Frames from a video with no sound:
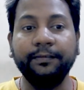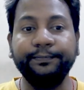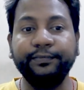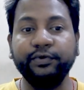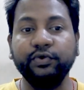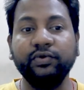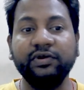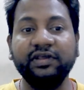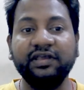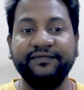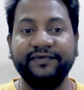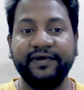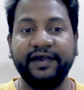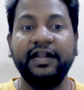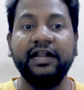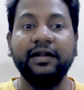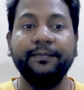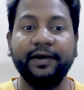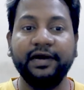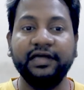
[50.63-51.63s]

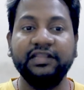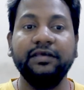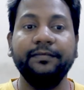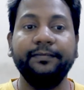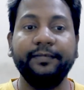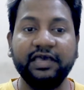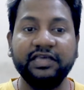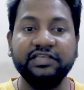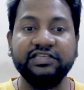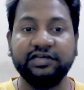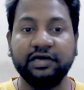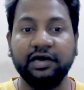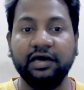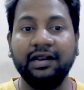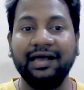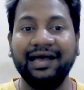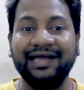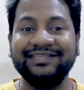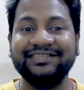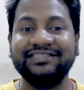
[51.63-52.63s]
प्यूरिफाइड पानी
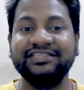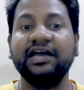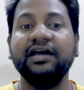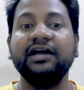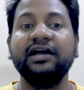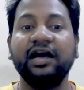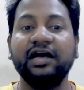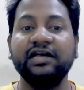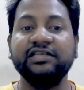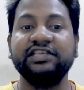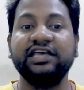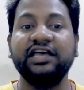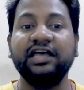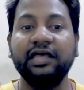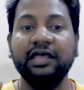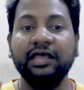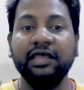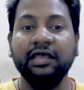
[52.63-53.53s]
बेचकर अच्छा खासा